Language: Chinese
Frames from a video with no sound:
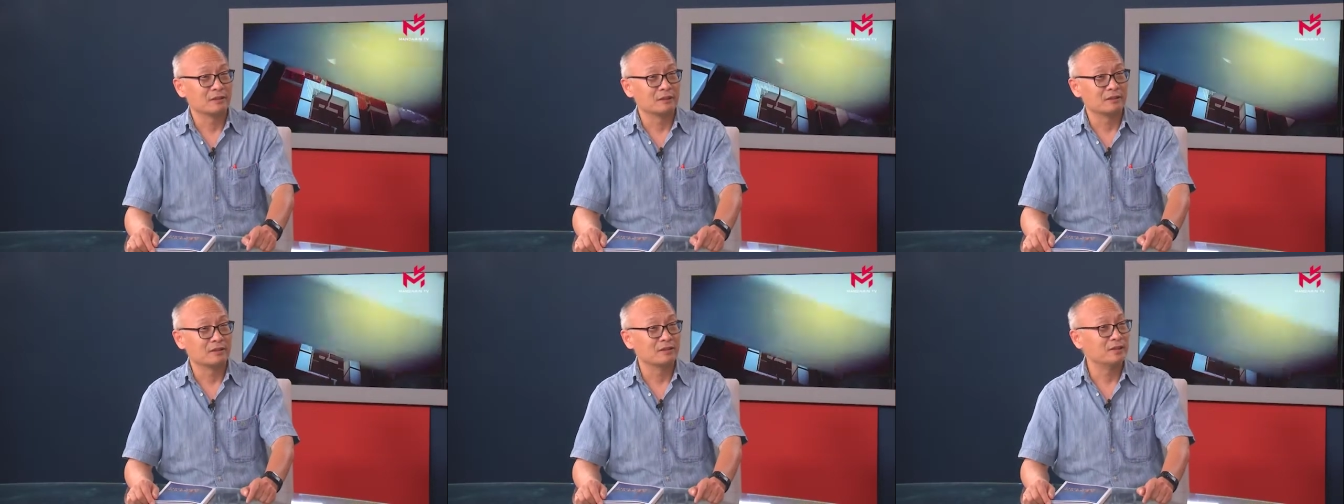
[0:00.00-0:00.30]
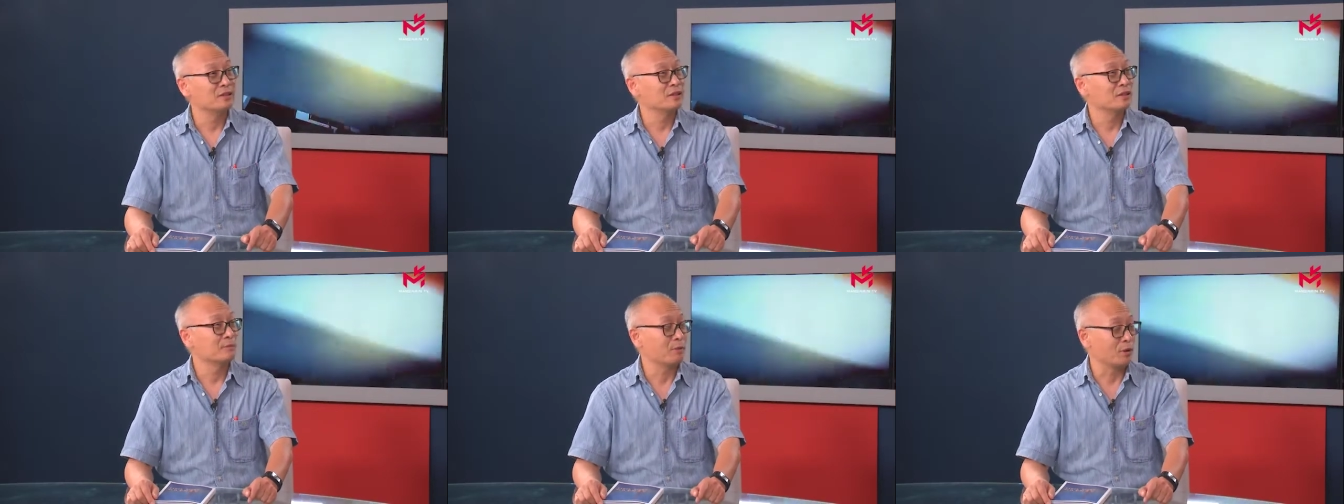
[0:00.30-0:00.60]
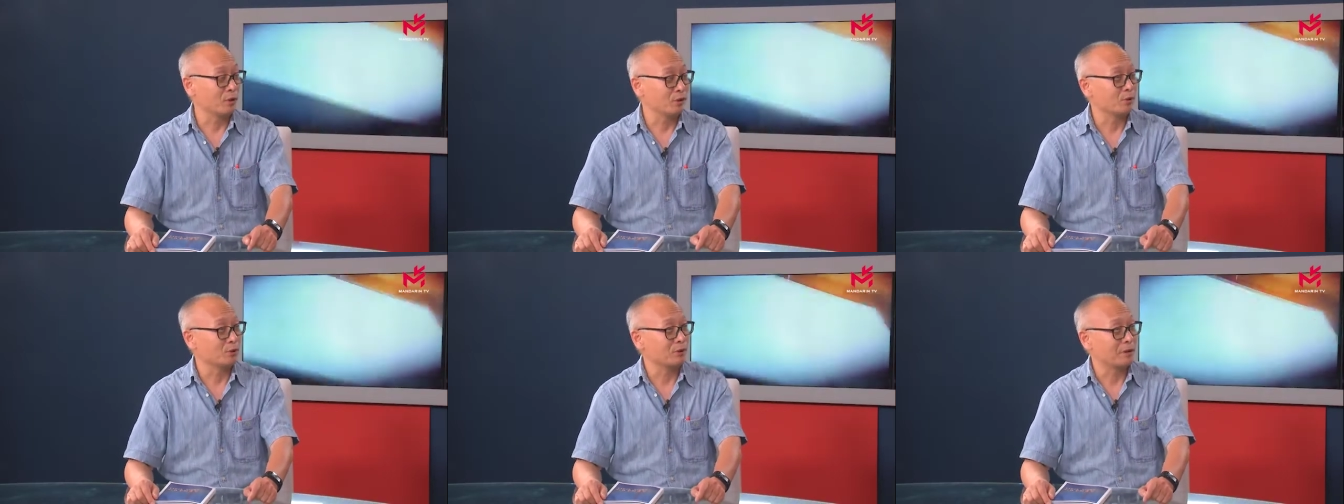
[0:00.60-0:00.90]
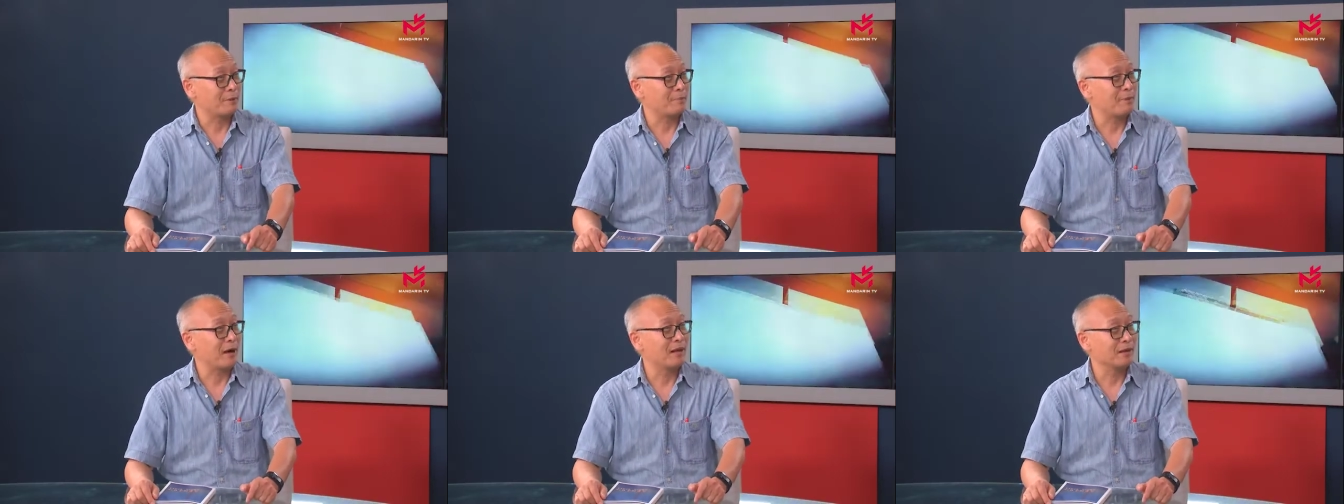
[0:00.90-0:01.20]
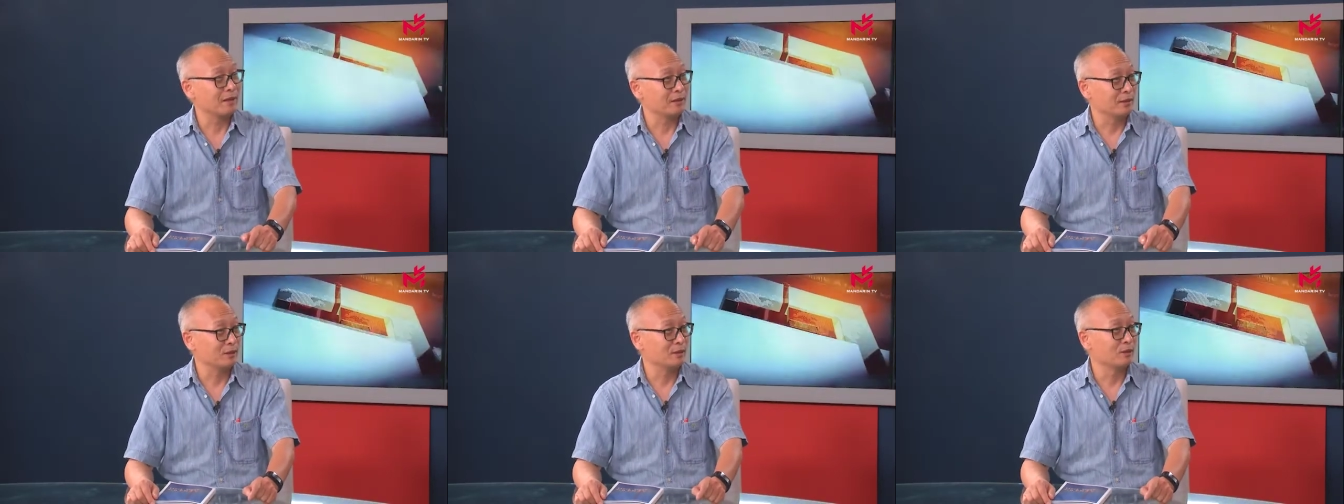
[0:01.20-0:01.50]
亲戚朋友来巴
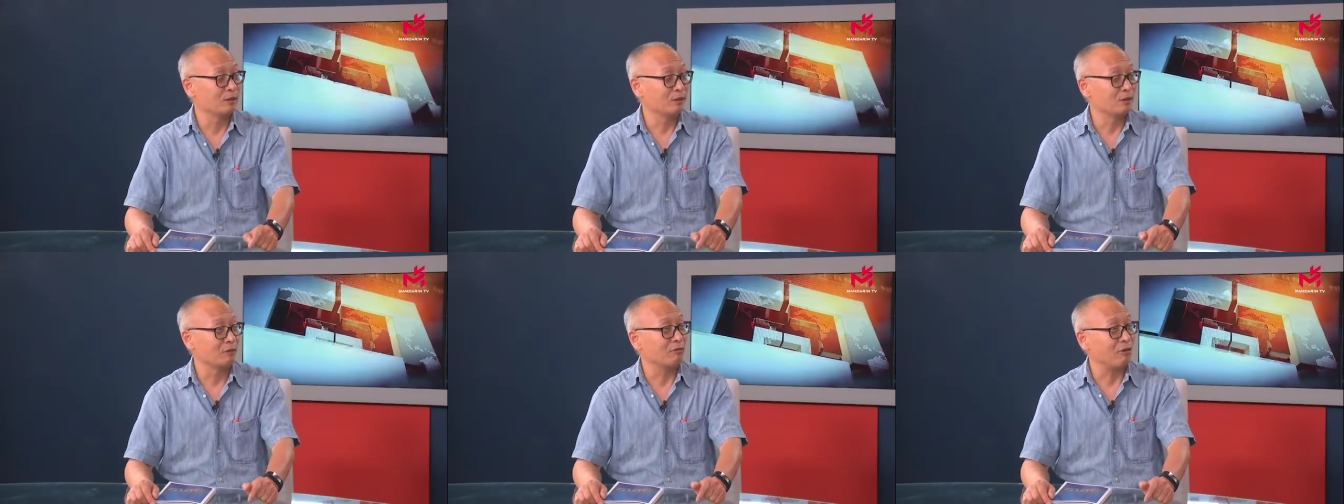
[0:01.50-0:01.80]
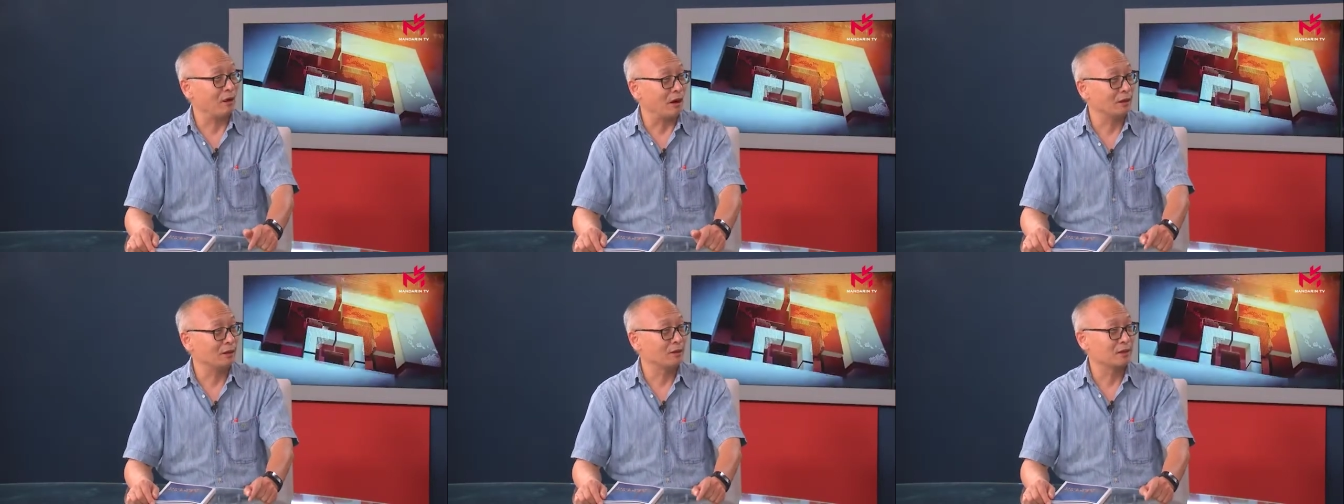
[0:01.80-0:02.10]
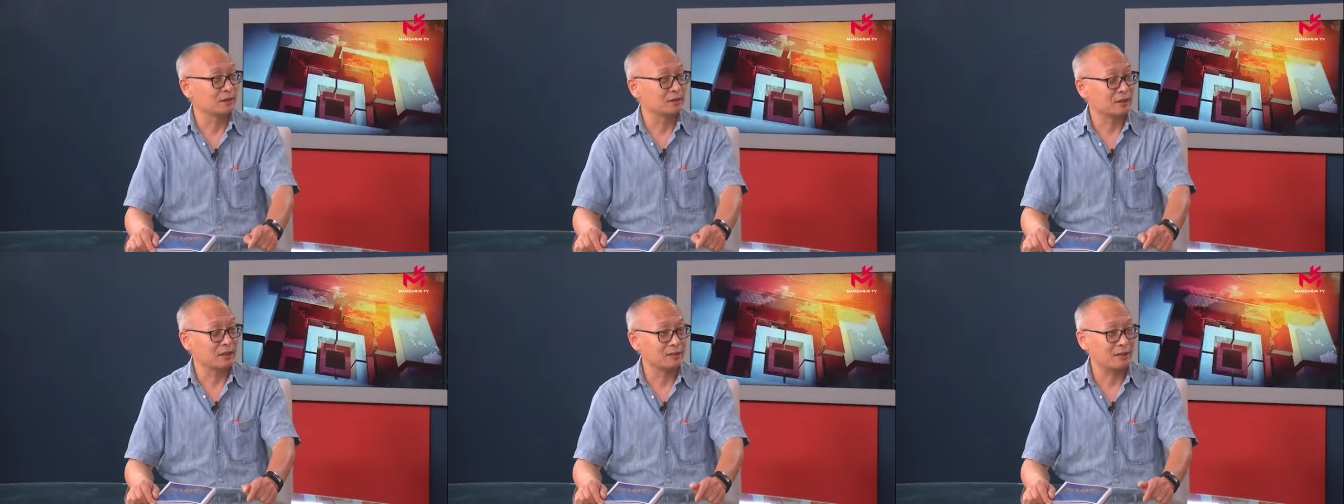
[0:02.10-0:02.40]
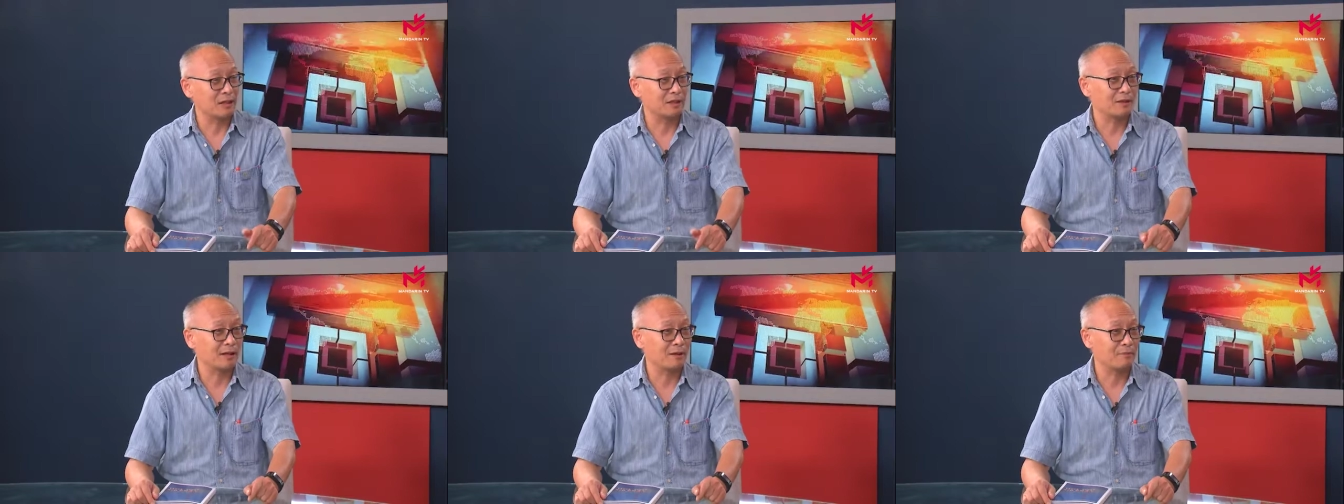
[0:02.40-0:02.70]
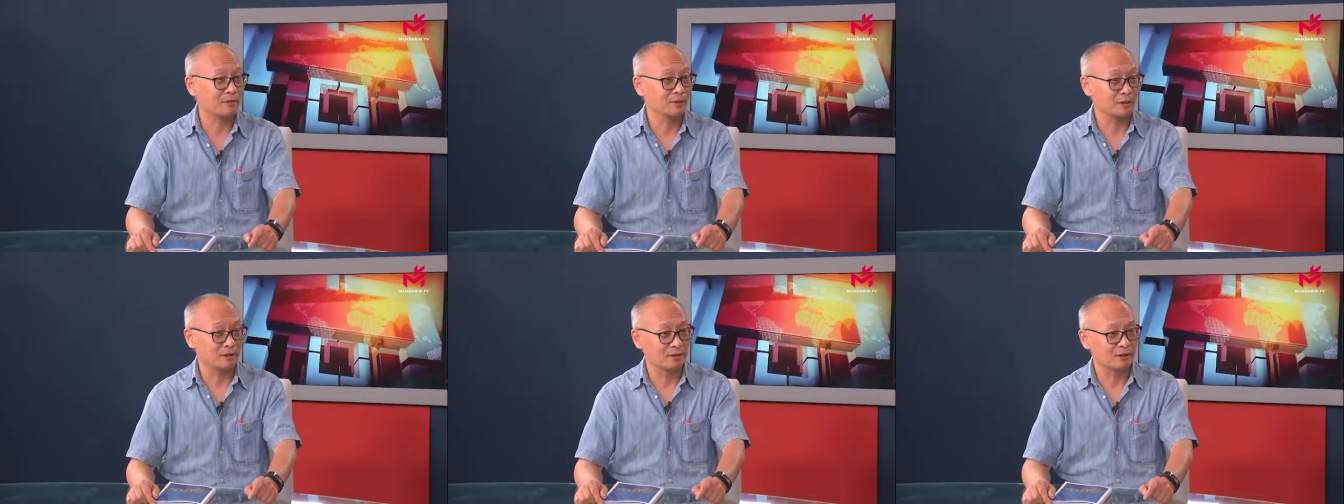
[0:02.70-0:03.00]
黎玩参加他
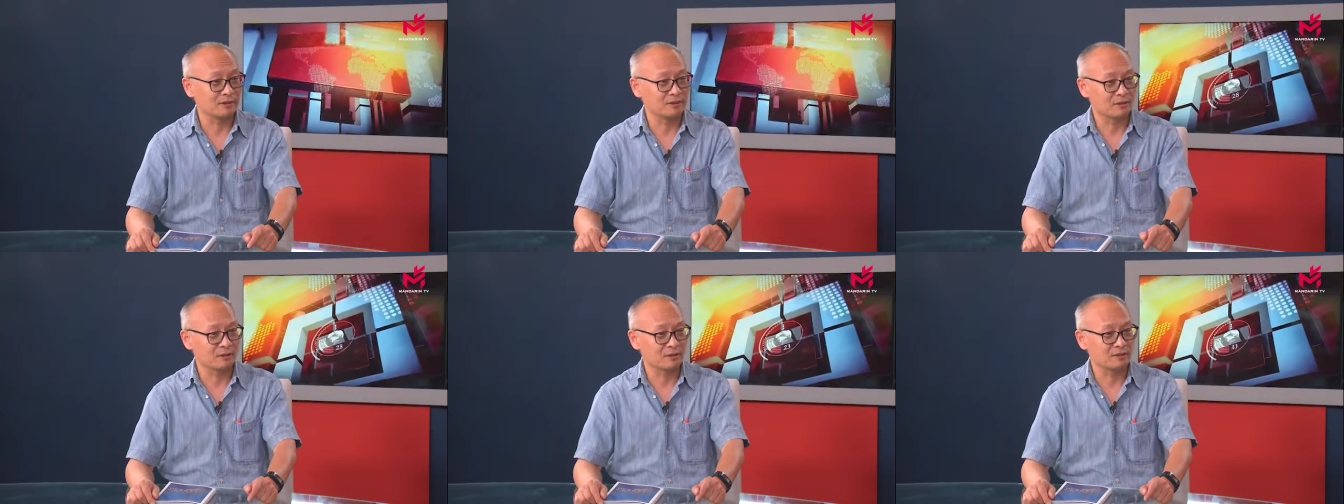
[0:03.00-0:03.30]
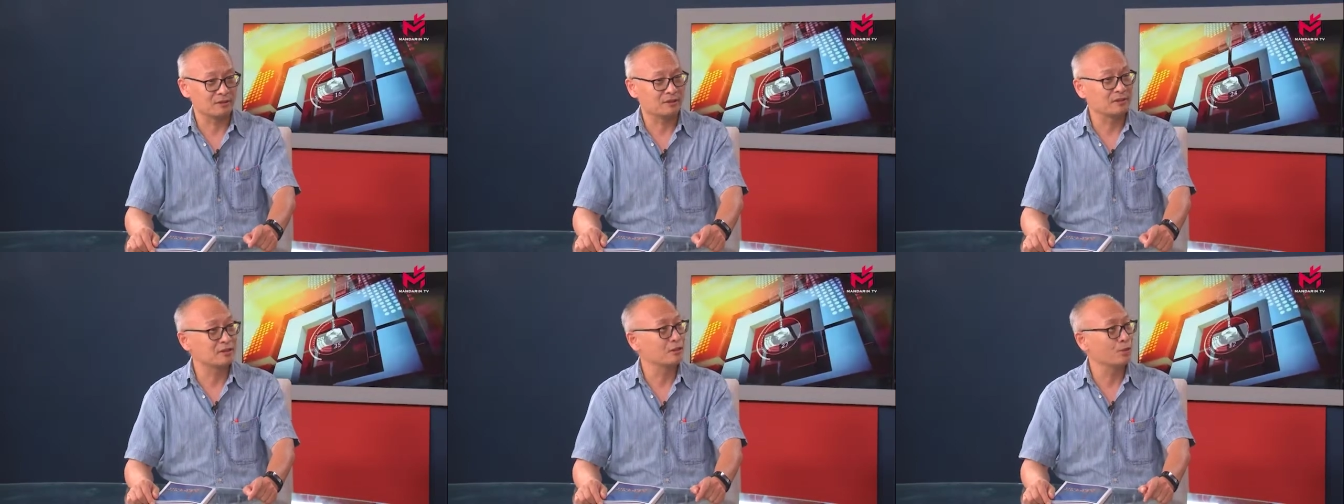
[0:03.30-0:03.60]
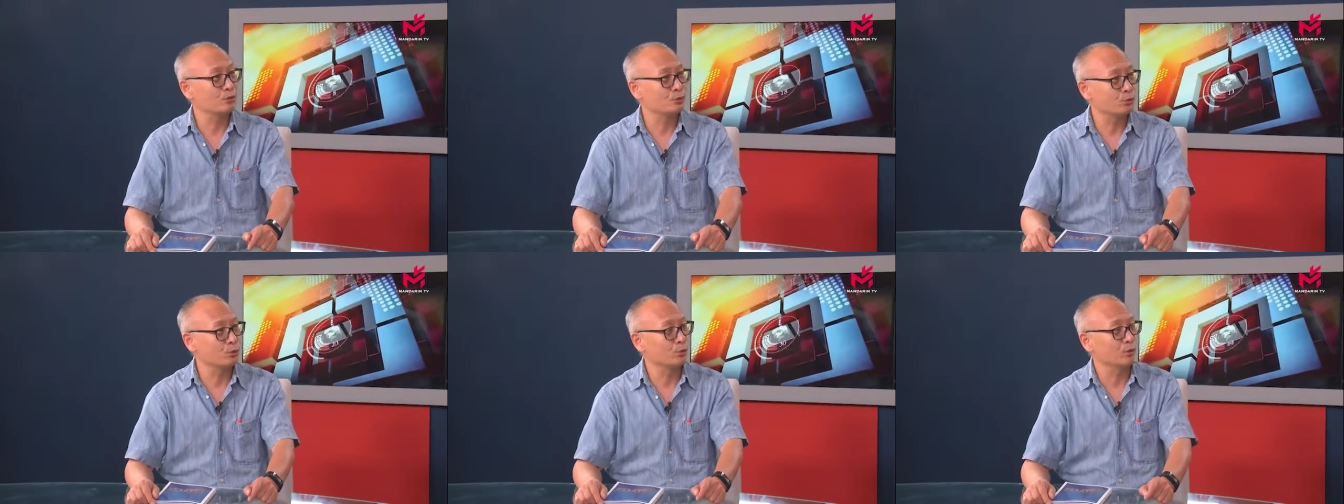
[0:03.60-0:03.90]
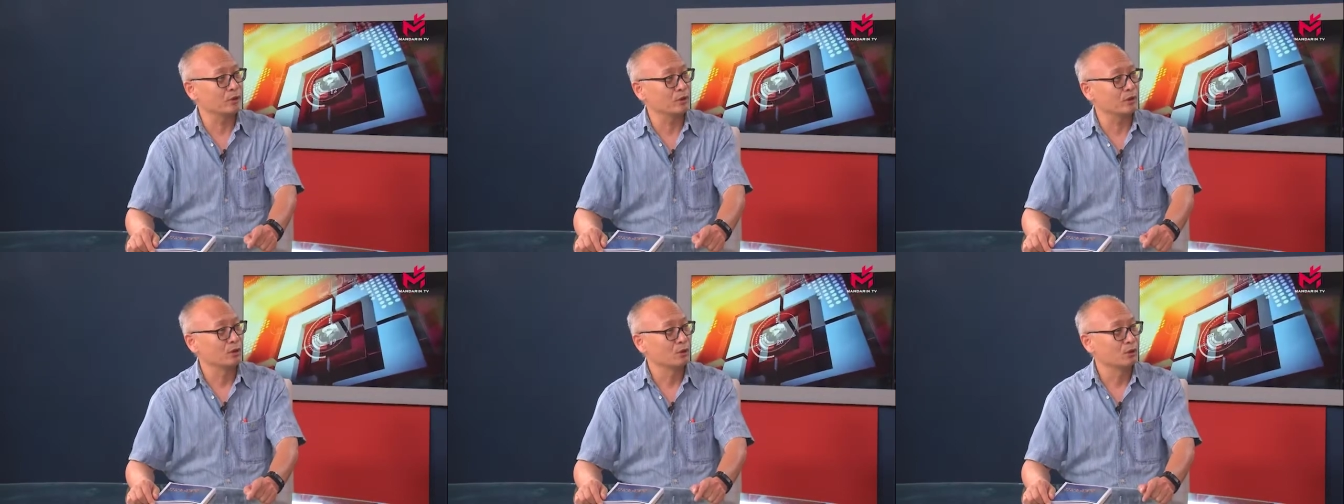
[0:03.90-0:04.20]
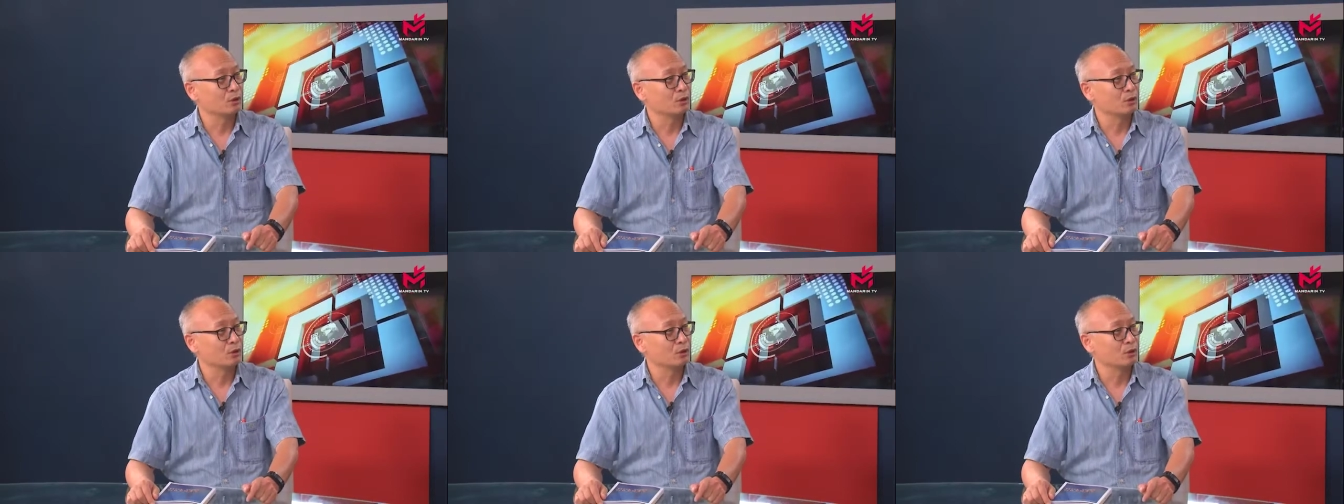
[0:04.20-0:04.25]
们的私人聚会，